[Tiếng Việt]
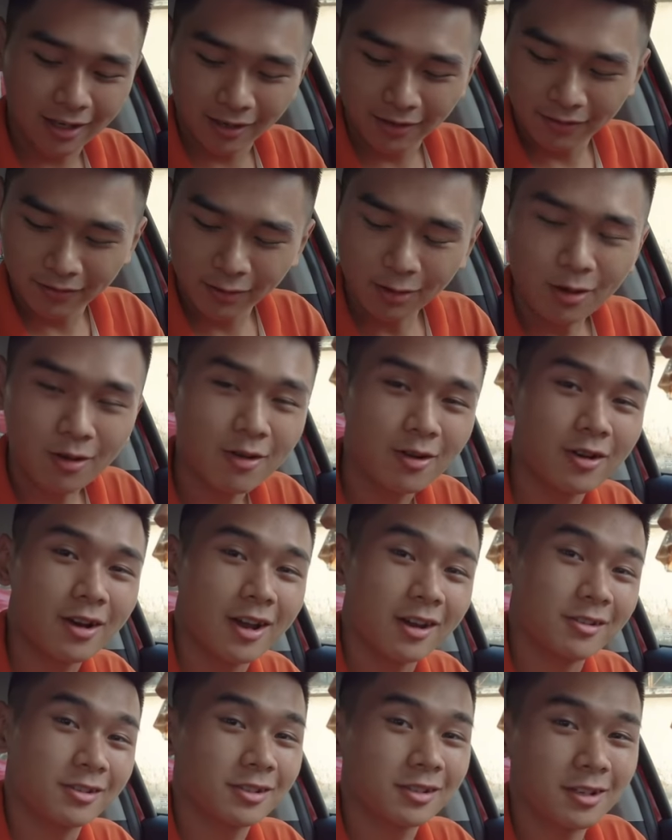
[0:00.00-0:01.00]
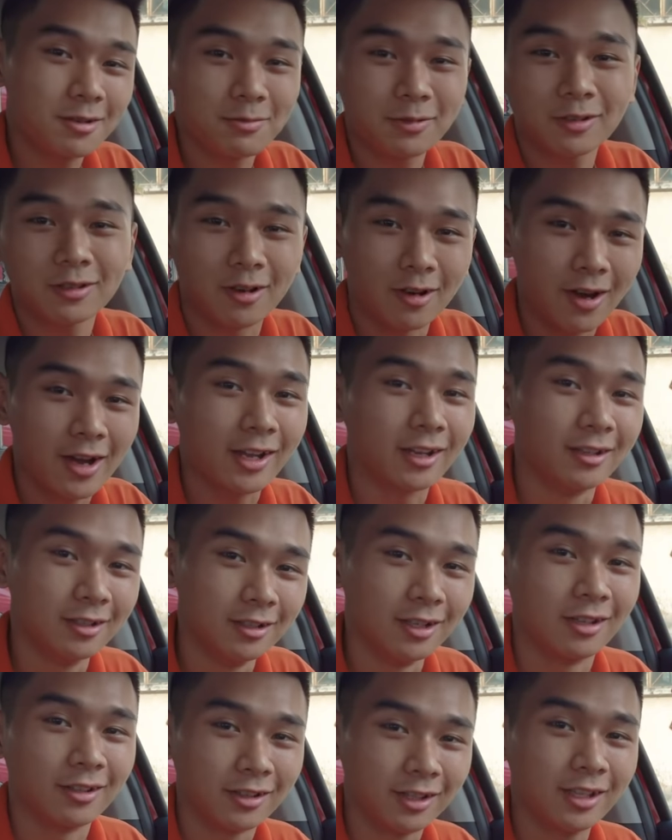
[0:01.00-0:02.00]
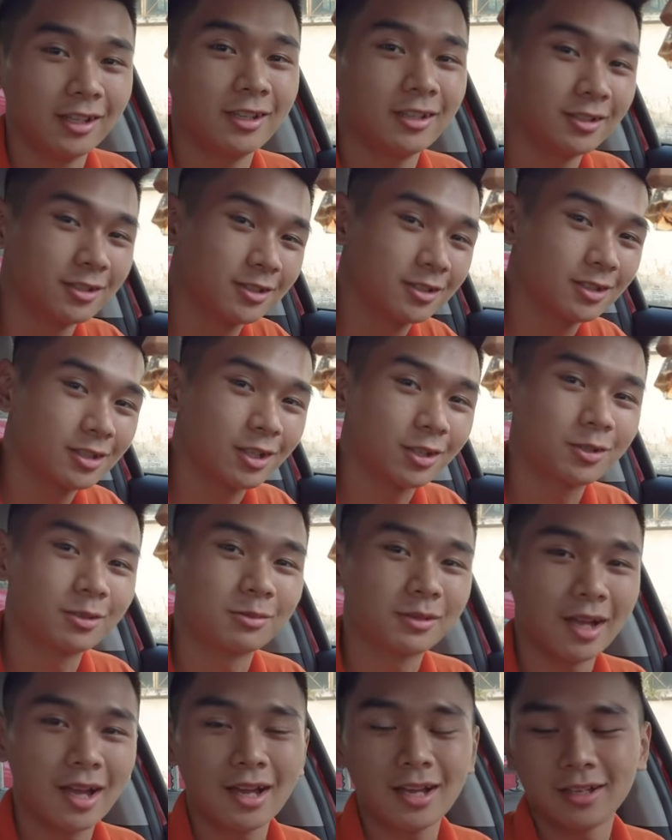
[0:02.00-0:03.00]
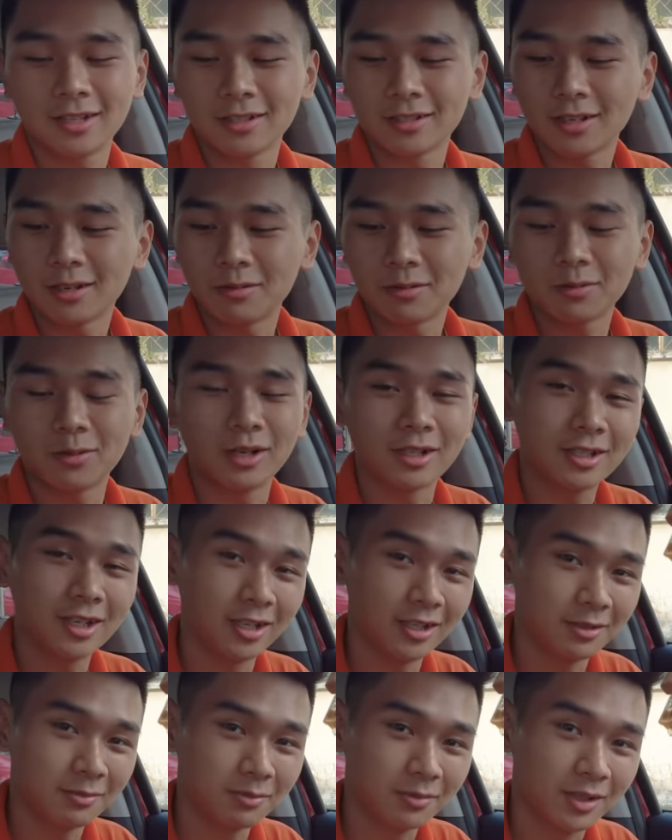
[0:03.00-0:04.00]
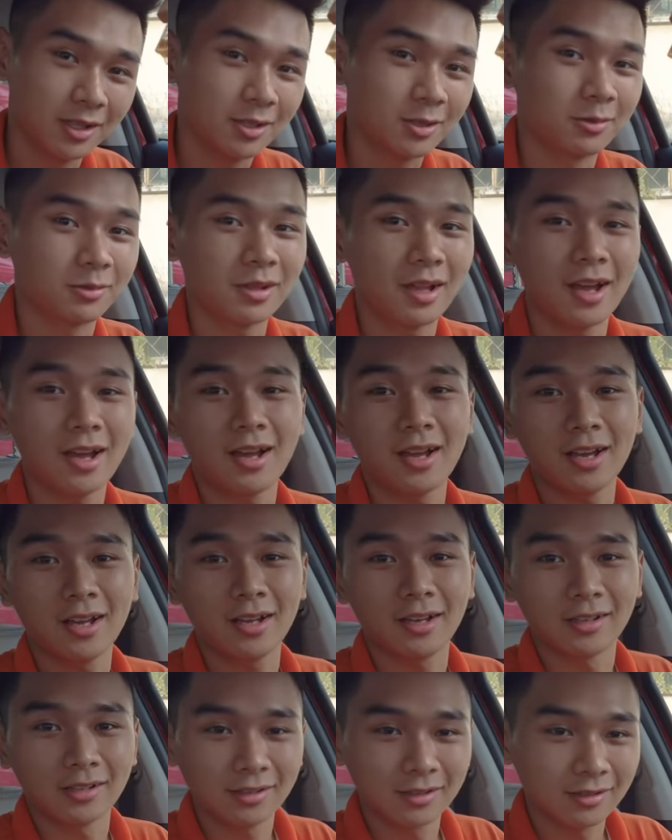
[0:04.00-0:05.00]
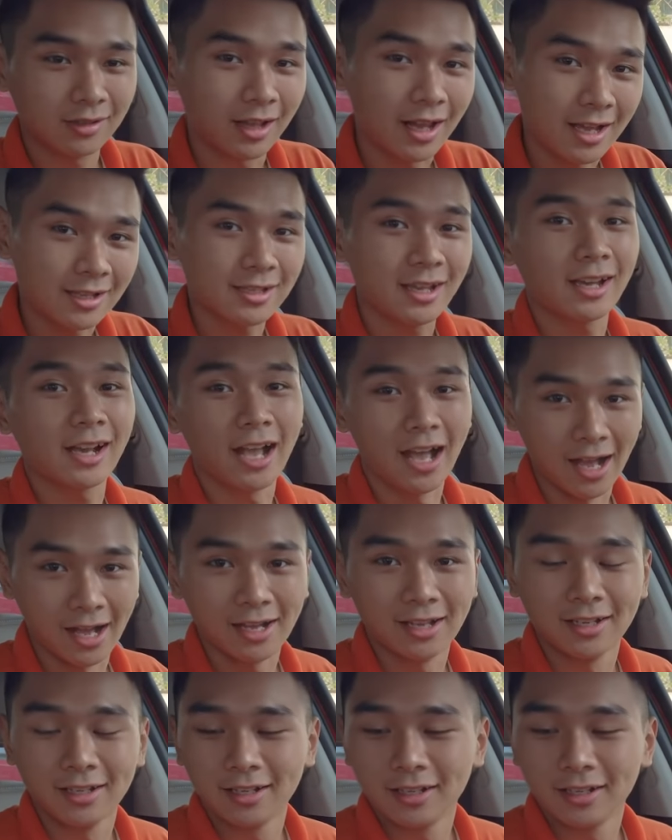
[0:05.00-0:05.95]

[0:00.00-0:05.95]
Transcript: cái thước ho này nó sẽ không có ảnh hưởng gì cho chúng ta trong quá trình mà chúng ta lái xe cả.